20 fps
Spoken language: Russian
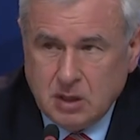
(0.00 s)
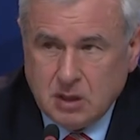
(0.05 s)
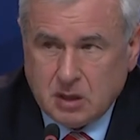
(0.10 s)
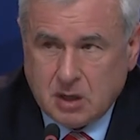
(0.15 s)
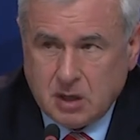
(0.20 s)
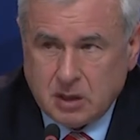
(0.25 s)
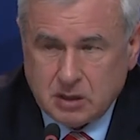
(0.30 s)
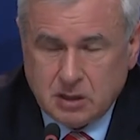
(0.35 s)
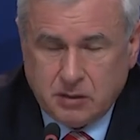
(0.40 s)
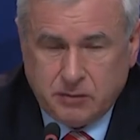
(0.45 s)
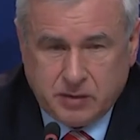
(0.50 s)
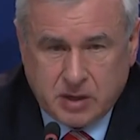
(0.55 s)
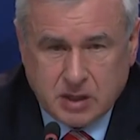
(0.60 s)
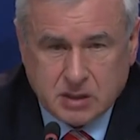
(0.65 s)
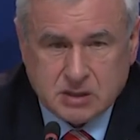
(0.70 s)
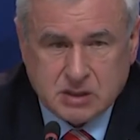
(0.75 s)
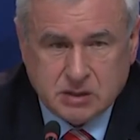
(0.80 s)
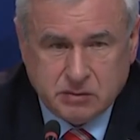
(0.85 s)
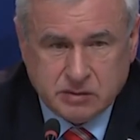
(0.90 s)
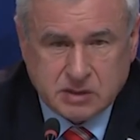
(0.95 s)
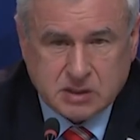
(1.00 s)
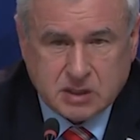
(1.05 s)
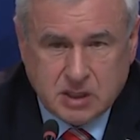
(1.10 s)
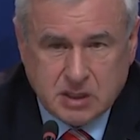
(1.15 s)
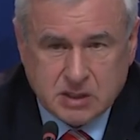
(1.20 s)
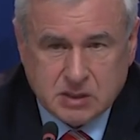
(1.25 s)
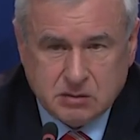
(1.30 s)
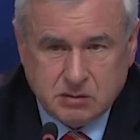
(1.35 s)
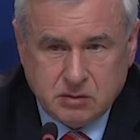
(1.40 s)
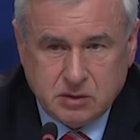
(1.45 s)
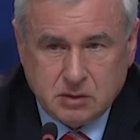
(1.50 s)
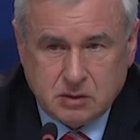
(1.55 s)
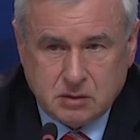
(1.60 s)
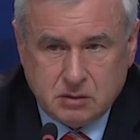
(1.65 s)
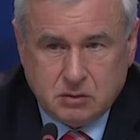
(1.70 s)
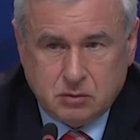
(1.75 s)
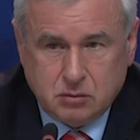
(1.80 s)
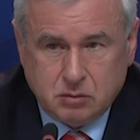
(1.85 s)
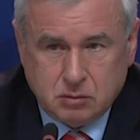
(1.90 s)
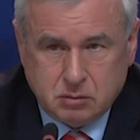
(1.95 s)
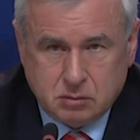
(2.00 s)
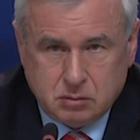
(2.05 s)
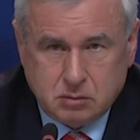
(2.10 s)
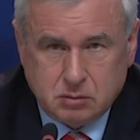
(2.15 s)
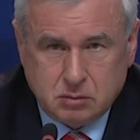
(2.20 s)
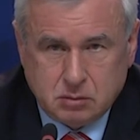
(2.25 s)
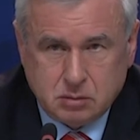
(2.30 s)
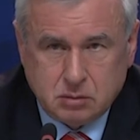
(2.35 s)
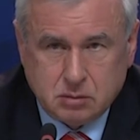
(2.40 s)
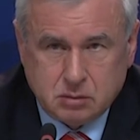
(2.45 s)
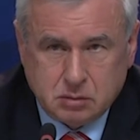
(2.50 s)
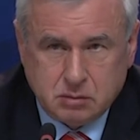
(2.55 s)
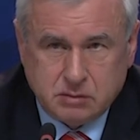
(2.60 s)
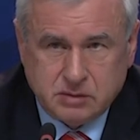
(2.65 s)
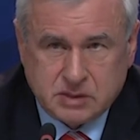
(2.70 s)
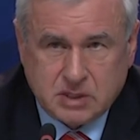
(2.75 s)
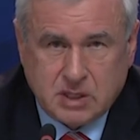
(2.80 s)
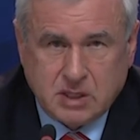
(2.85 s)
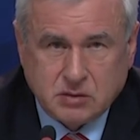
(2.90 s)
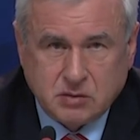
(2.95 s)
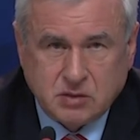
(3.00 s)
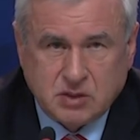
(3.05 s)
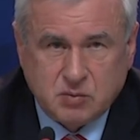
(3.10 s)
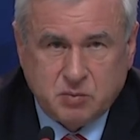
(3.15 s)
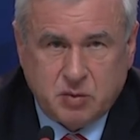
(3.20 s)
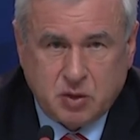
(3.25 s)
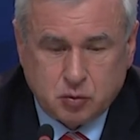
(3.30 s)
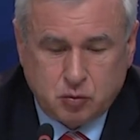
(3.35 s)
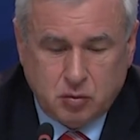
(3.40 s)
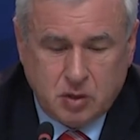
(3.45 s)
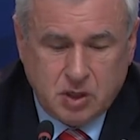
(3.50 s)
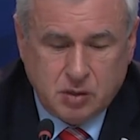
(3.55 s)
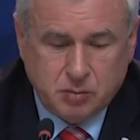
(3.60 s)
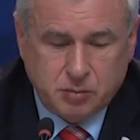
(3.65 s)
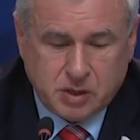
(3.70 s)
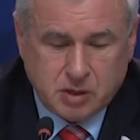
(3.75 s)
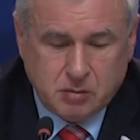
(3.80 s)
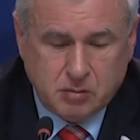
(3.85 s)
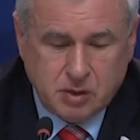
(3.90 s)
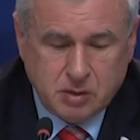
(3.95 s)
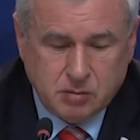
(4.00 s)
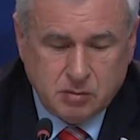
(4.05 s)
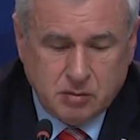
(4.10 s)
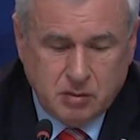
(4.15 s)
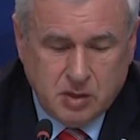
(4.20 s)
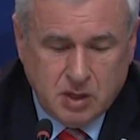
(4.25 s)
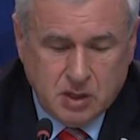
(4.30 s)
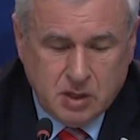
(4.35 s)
когда фракция высказывает, ну, э, высказывается по актуальным проблемам.